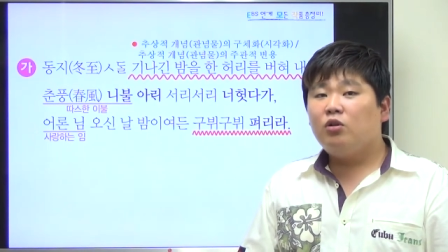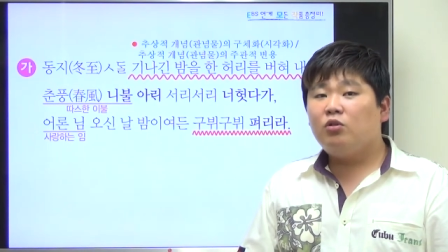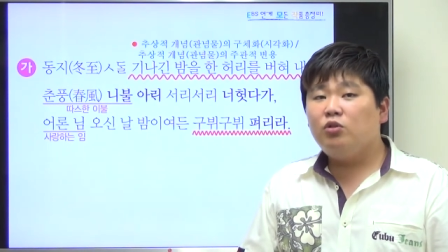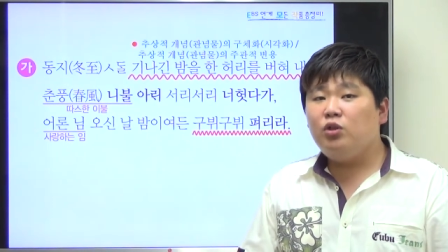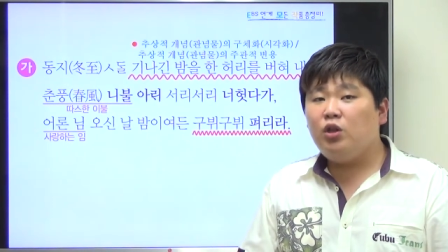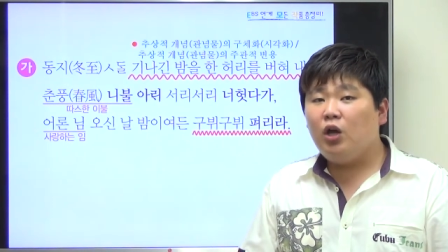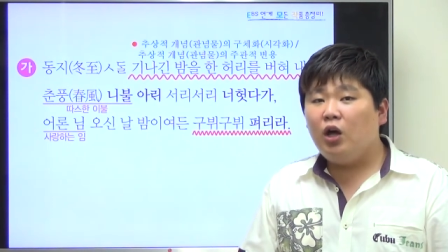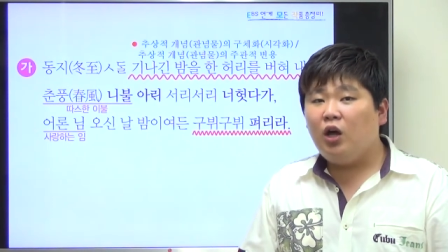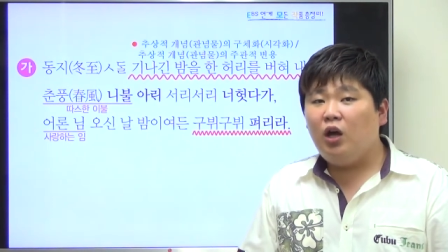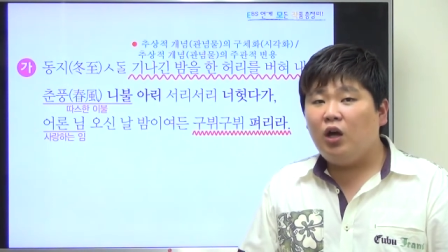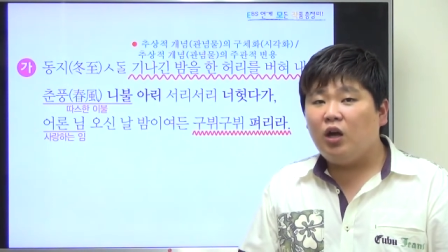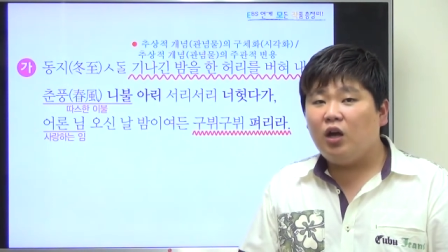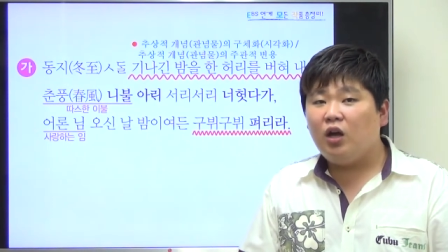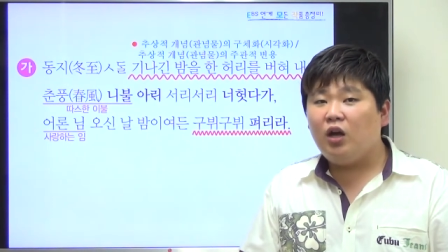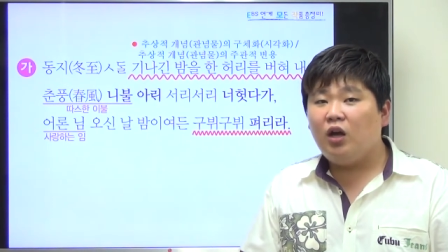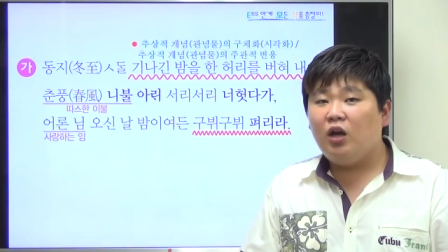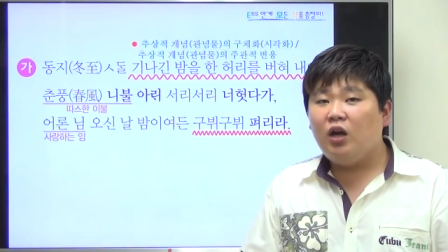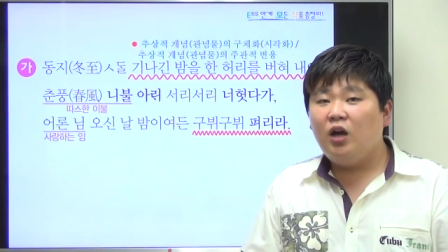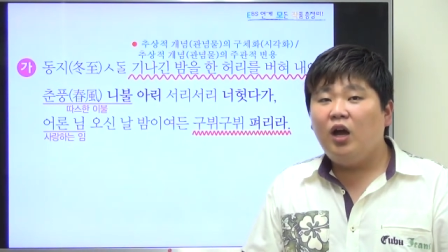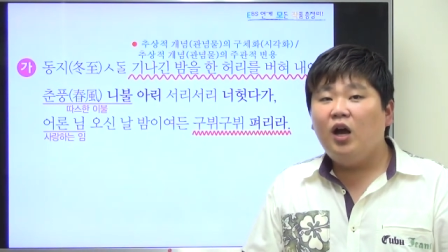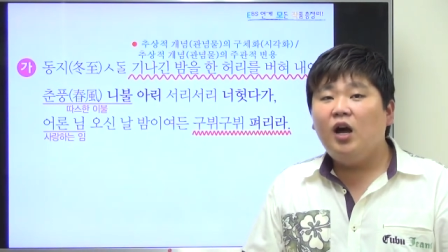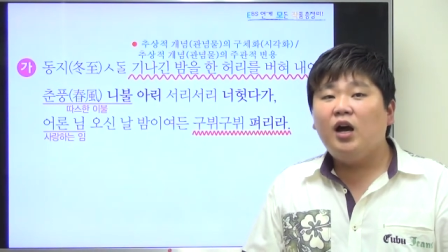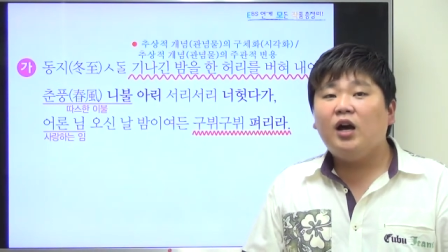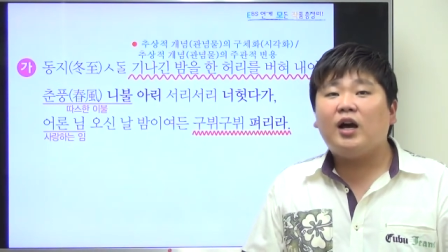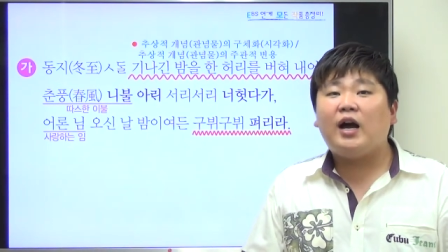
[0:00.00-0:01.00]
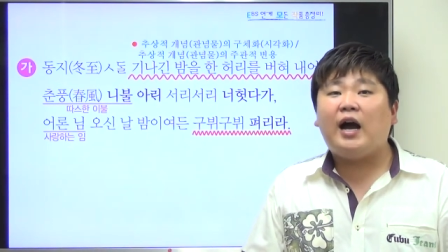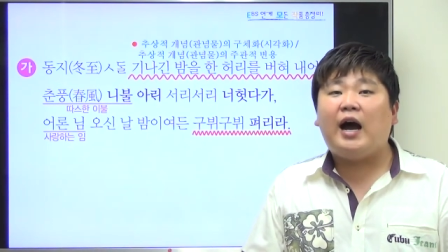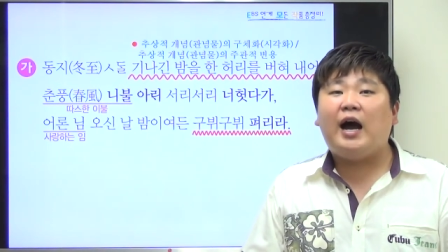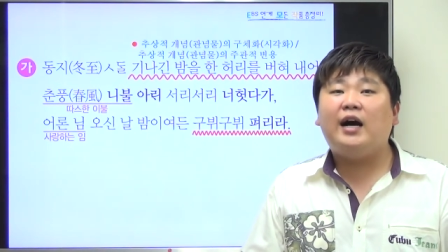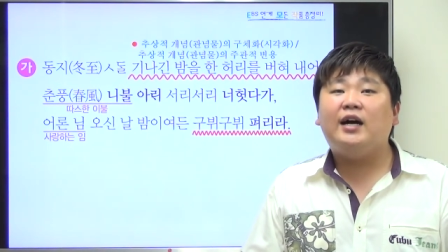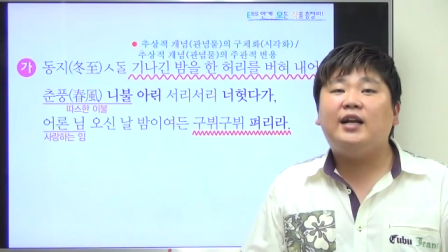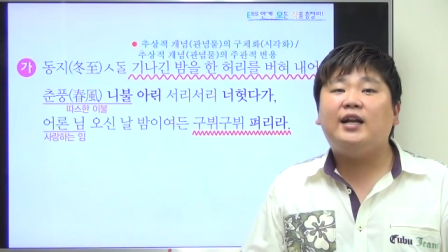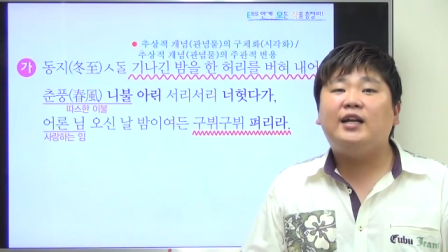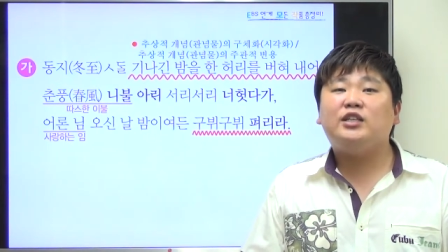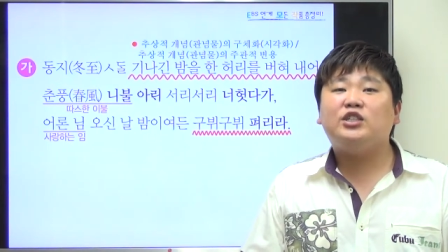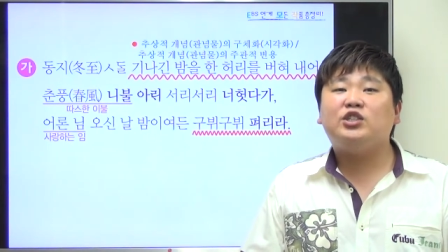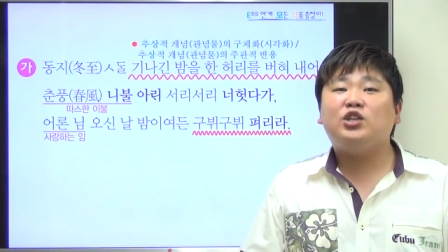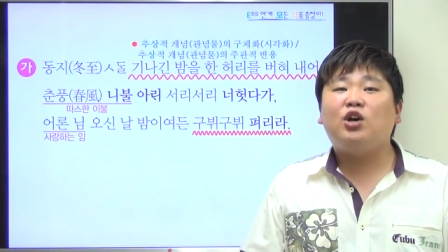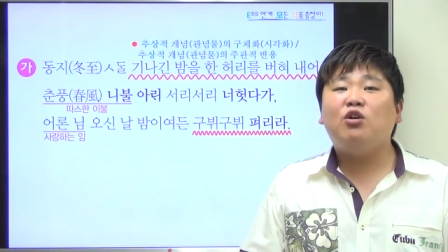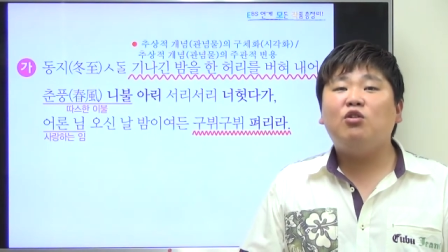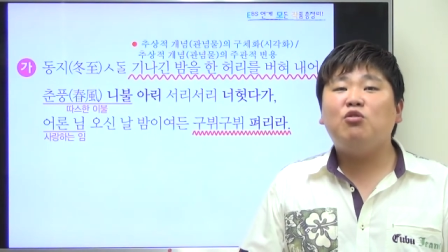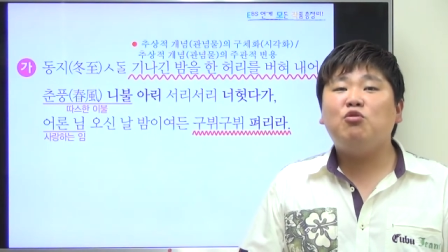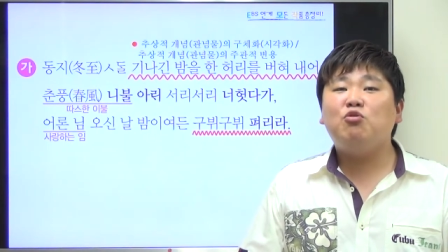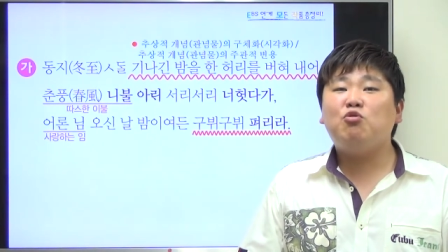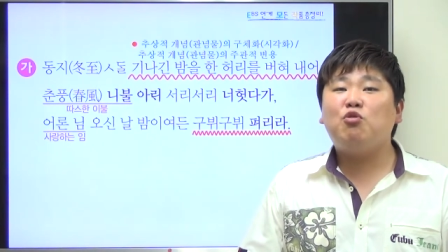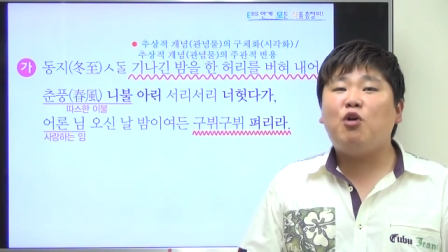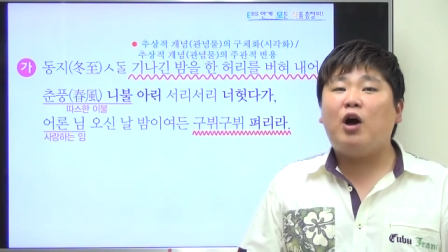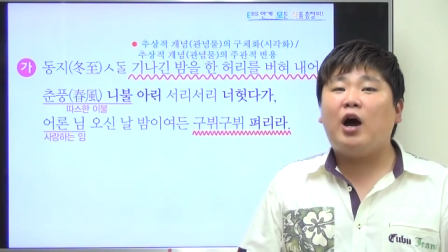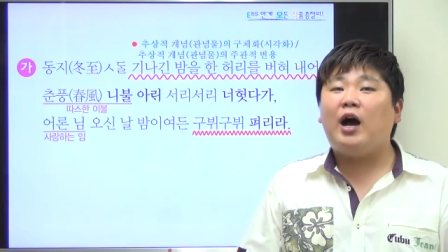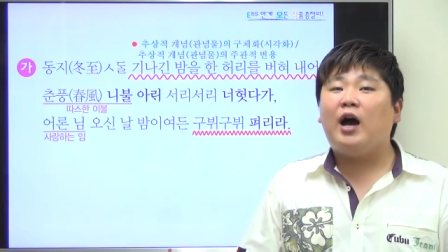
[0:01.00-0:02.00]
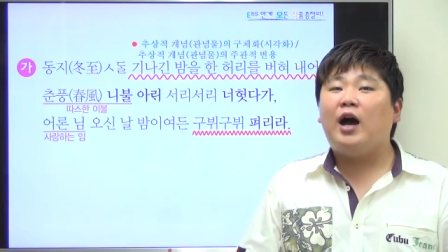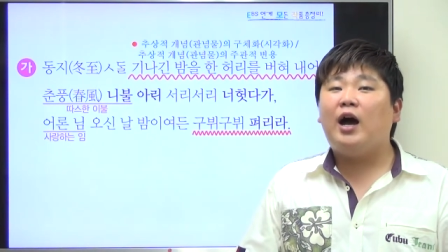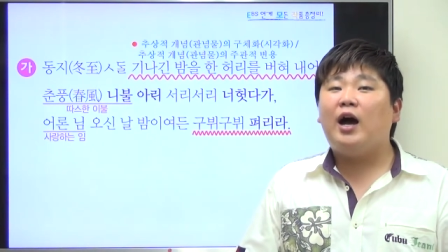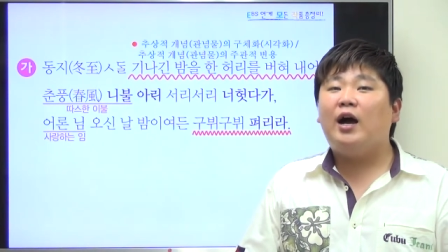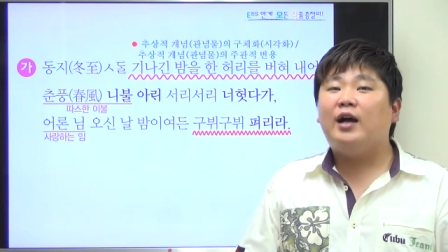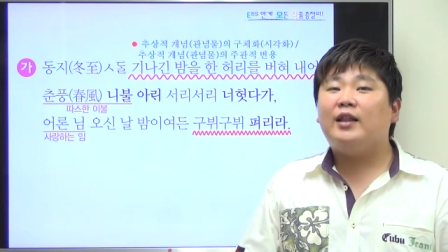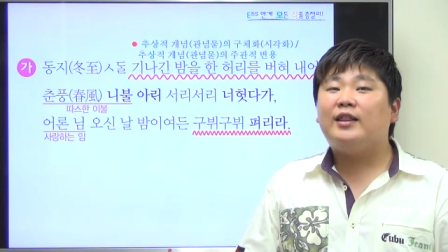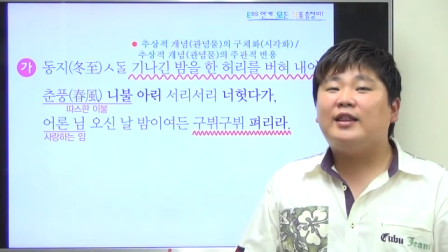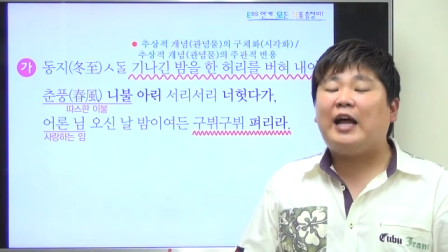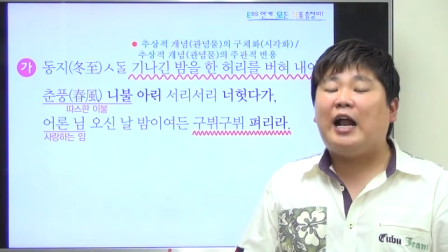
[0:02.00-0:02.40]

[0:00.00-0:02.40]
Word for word: 근데 가을에청과